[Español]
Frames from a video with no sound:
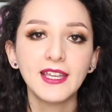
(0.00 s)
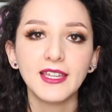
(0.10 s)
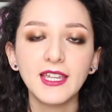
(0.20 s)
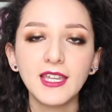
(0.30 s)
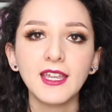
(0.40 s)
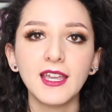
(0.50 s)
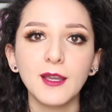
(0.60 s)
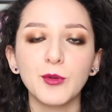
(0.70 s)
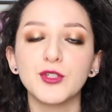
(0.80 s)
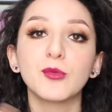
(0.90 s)
Y
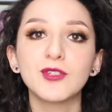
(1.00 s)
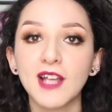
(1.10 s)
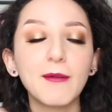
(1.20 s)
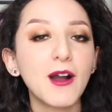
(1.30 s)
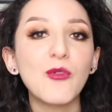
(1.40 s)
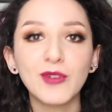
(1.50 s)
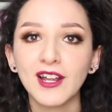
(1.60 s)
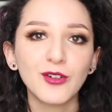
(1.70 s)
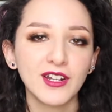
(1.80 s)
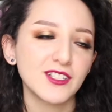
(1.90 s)
eh, pues yo buscaba
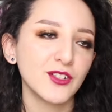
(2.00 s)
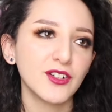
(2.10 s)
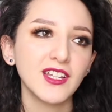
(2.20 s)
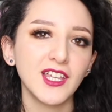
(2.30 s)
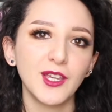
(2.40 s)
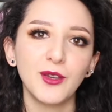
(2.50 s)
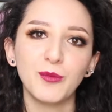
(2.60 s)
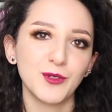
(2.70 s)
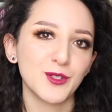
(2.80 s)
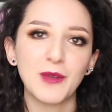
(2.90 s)
una conexión y
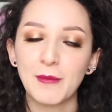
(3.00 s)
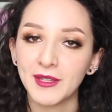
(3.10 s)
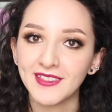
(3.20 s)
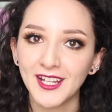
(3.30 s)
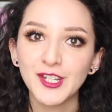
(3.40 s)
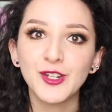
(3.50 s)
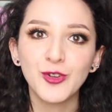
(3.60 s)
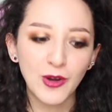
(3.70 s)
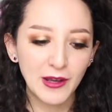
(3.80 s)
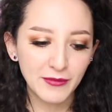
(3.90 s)
pues obviamente
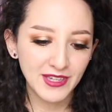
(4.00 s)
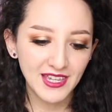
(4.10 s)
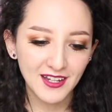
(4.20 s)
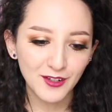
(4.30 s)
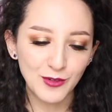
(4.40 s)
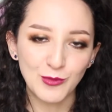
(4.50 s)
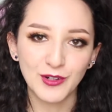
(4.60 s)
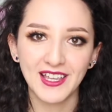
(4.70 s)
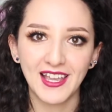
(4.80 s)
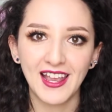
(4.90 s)
no había
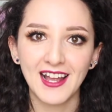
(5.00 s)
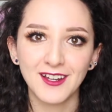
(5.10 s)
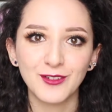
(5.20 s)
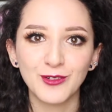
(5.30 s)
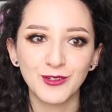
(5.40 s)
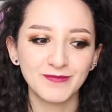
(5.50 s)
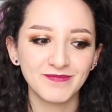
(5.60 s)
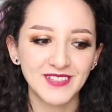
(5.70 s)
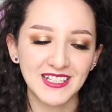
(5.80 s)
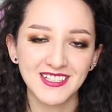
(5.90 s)
como que algo
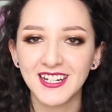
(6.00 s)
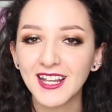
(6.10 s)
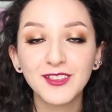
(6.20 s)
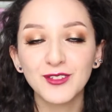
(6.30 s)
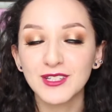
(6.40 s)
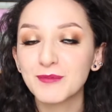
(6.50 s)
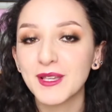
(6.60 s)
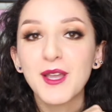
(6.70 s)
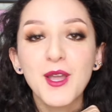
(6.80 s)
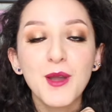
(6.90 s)
tan cerca, entonces
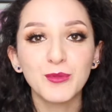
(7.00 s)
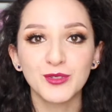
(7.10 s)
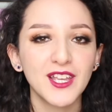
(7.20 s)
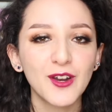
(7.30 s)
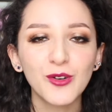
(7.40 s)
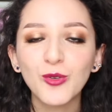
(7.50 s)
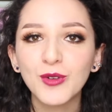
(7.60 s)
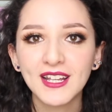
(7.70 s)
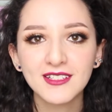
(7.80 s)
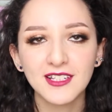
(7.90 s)
me pusieron
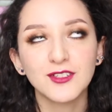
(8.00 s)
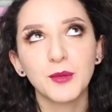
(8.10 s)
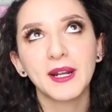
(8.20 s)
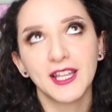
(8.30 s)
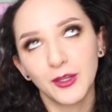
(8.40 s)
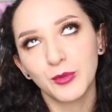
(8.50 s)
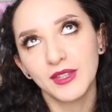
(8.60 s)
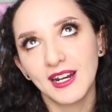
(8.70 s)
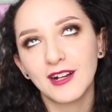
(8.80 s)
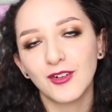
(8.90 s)
una extensión para que yo
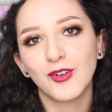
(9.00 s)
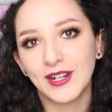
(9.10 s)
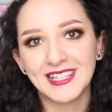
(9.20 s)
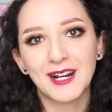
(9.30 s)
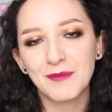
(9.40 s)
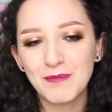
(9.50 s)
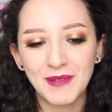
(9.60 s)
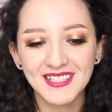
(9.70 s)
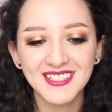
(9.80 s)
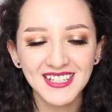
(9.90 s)
pudiera conectar mi
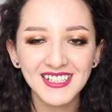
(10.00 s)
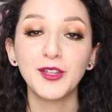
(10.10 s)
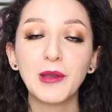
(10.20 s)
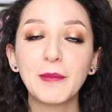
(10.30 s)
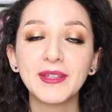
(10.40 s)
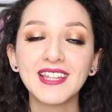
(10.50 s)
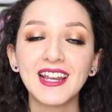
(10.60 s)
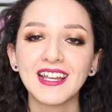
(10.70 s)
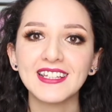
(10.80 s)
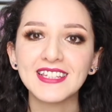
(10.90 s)
plancha. Y obviamente
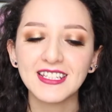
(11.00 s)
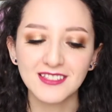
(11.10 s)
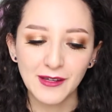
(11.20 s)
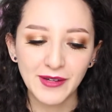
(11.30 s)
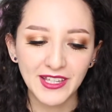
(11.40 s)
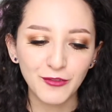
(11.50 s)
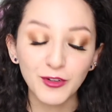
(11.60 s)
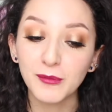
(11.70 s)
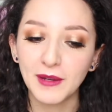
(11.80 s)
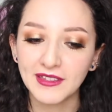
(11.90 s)
la gente que estaba ahí
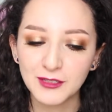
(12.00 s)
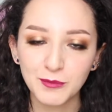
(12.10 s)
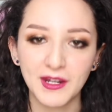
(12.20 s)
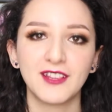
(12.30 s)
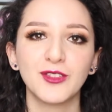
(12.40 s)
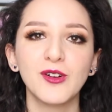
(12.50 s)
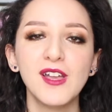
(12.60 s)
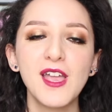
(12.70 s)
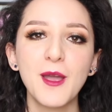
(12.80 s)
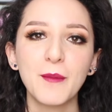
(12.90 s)
formada esperando
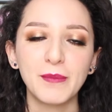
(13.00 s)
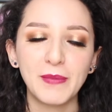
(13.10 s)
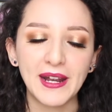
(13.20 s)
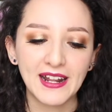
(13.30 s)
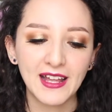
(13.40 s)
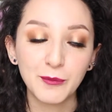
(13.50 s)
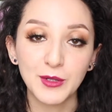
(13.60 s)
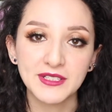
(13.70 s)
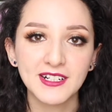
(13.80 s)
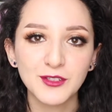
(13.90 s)
para
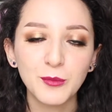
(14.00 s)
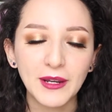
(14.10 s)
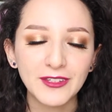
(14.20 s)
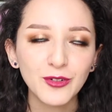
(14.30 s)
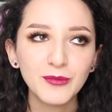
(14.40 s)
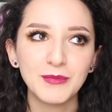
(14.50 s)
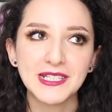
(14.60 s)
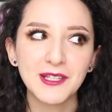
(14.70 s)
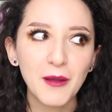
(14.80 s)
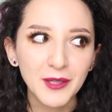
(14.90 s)
pues darse un baño, me
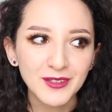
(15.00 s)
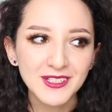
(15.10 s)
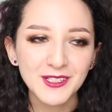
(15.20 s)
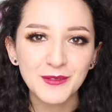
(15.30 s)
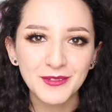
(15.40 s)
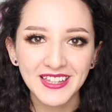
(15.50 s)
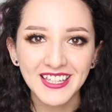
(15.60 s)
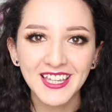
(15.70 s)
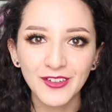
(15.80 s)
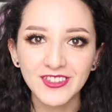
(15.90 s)
estaba viendo así como de
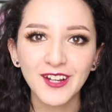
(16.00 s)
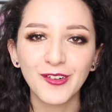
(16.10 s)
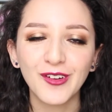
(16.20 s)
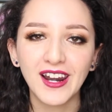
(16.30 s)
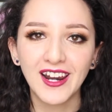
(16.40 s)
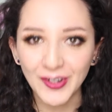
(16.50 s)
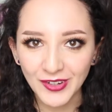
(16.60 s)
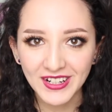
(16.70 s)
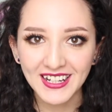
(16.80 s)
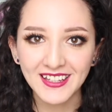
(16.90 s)
qué onda con la
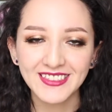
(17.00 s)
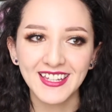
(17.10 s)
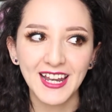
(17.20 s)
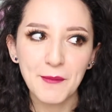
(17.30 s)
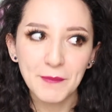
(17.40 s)
loca de la